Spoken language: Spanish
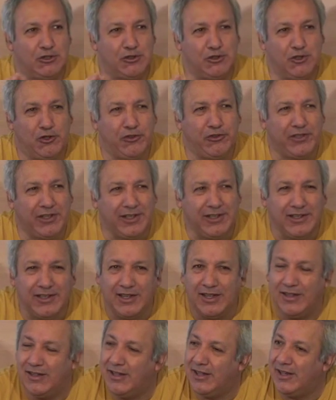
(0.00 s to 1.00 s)
no se
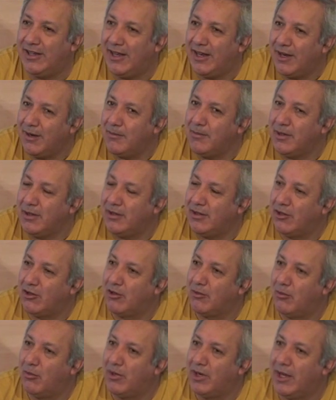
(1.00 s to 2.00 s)
entiende claramente
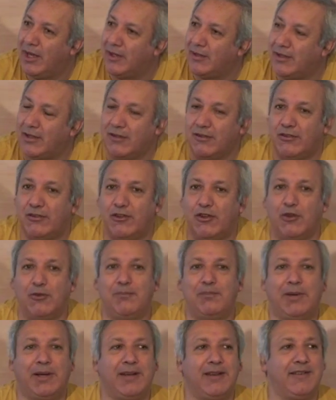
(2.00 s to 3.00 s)
cómo la atención
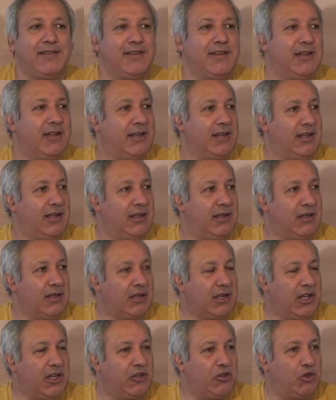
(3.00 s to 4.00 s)
pareciera
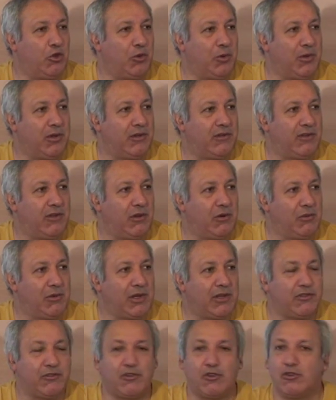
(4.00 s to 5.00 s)
que tuviese
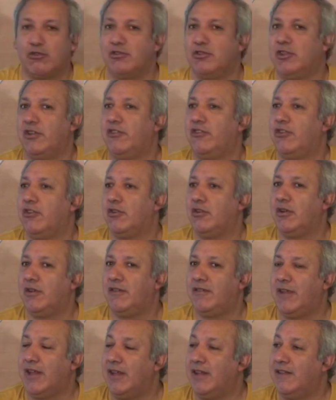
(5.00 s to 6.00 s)
unas
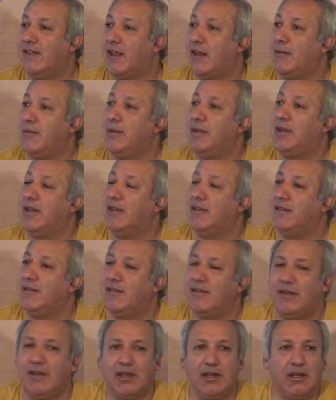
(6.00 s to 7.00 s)
condiciones de
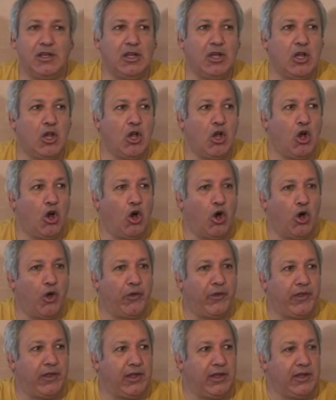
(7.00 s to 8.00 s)
intermitencia
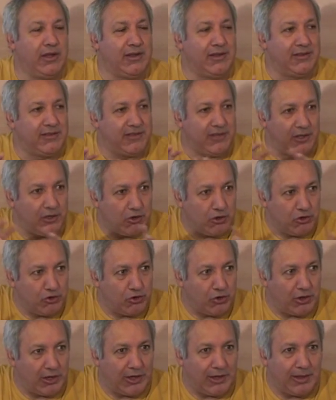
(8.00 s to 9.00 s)
o de ser
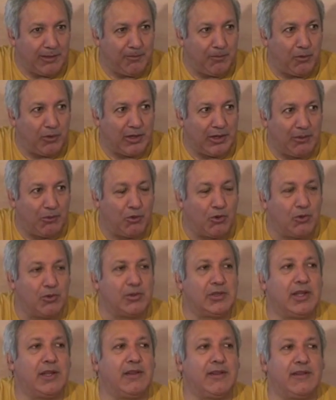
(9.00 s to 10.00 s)
controlada por la
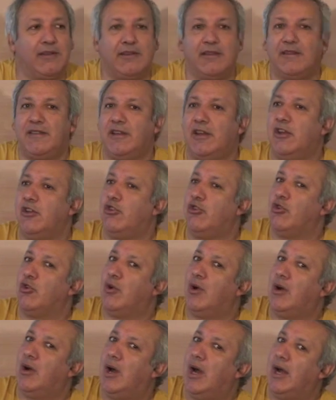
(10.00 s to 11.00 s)
voluntad. Es decir,
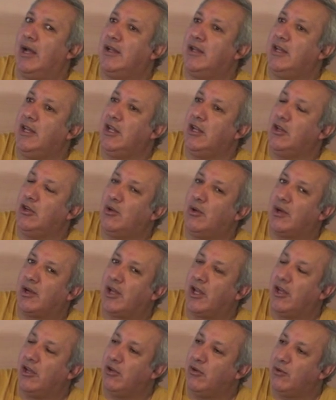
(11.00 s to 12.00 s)
yo atiendo
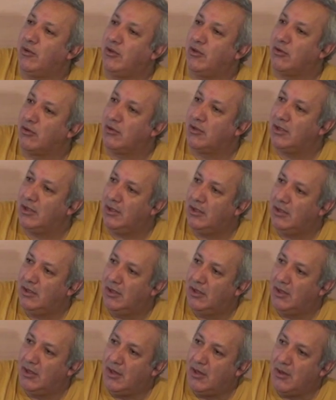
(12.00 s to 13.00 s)
aquello en donde
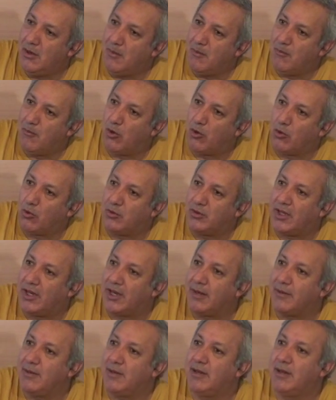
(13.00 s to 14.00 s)

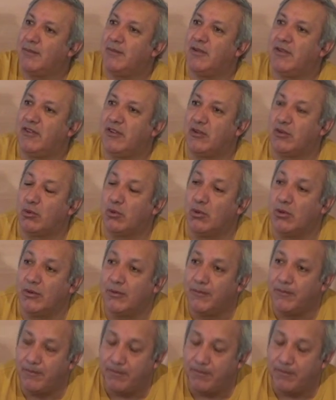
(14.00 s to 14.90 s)
voluntariamente me sitúo.